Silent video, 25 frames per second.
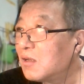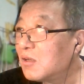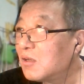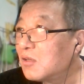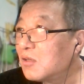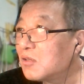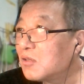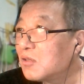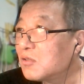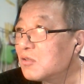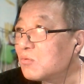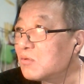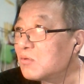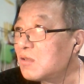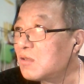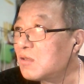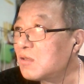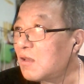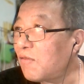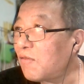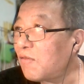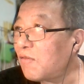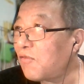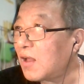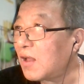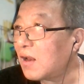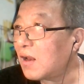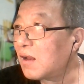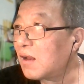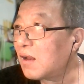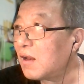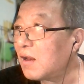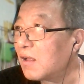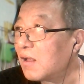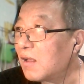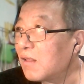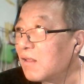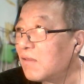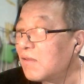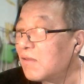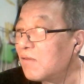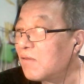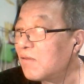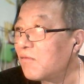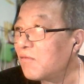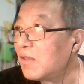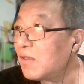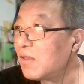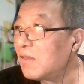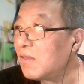中间发了两次
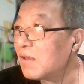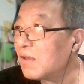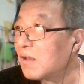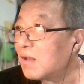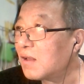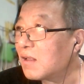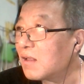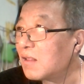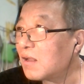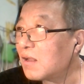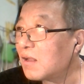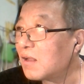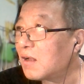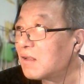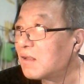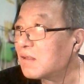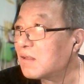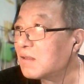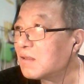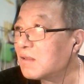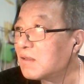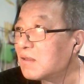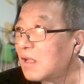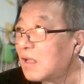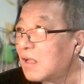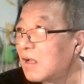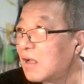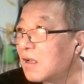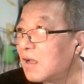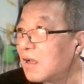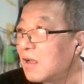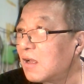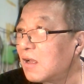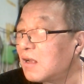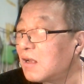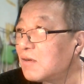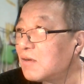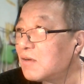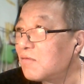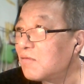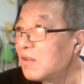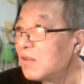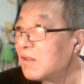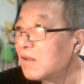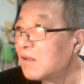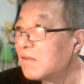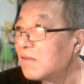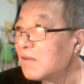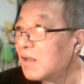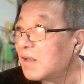微信给他，大概是问
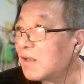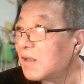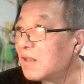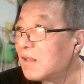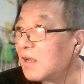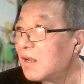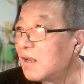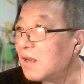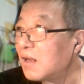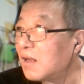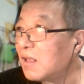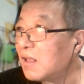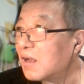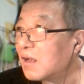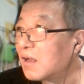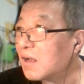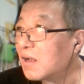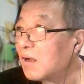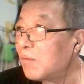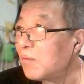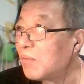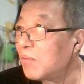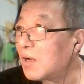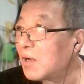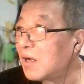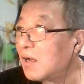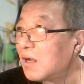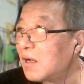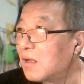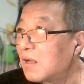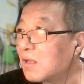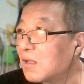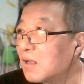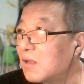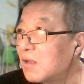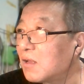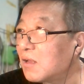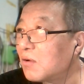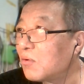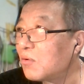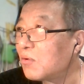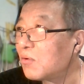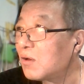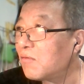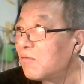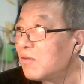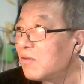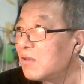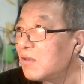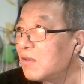他在哪里啊、干嘛呀？他也回了
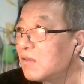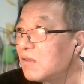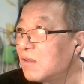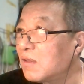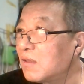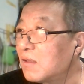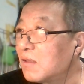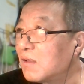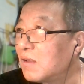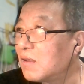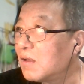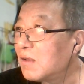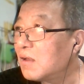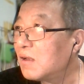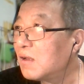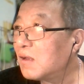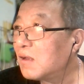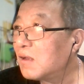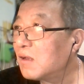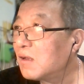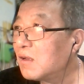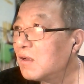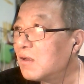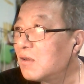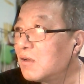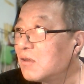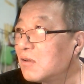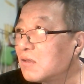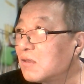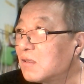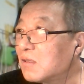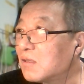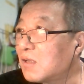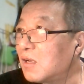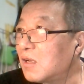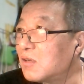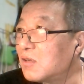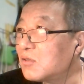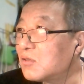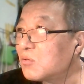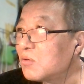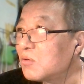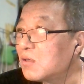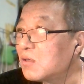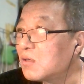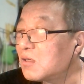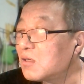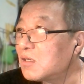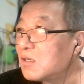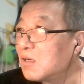微信，但说
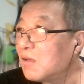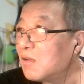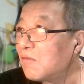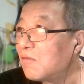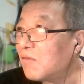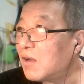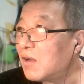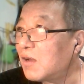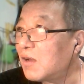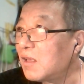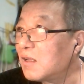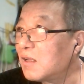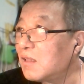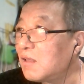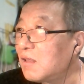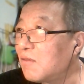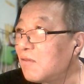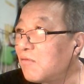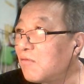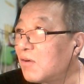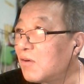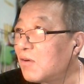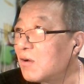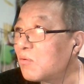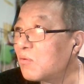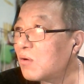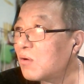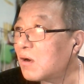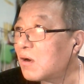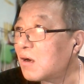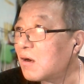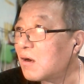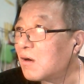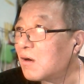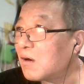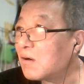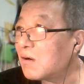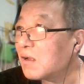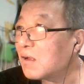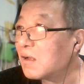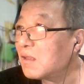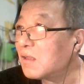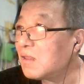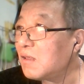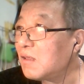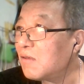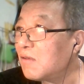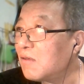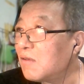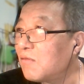的是另外一个地方（括号那个
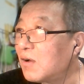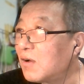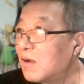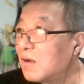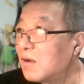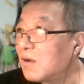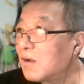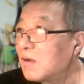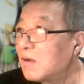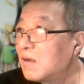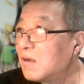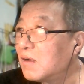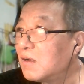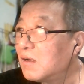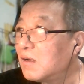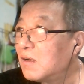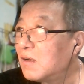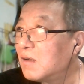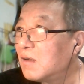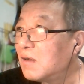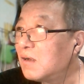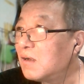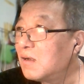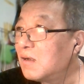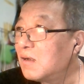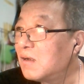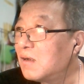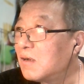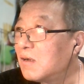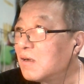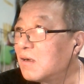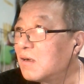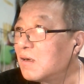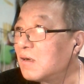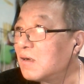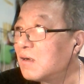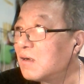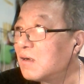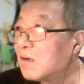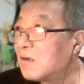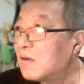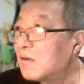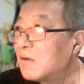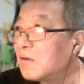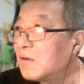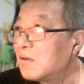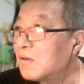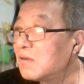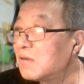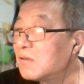地方和
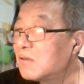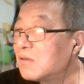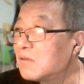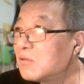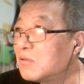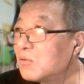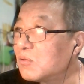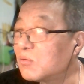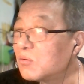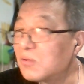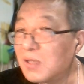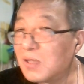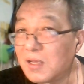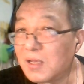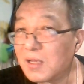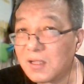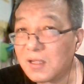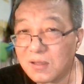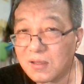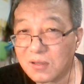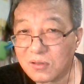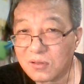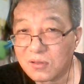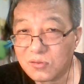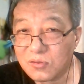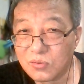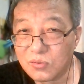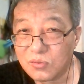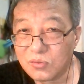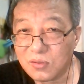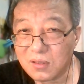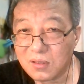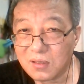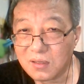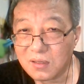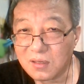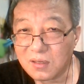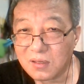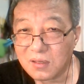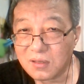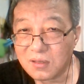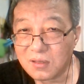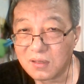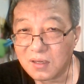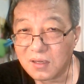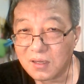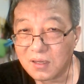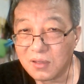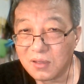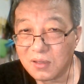酒店的距离呃
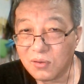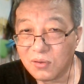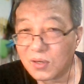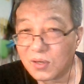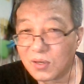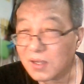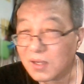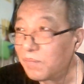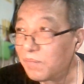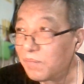很远）。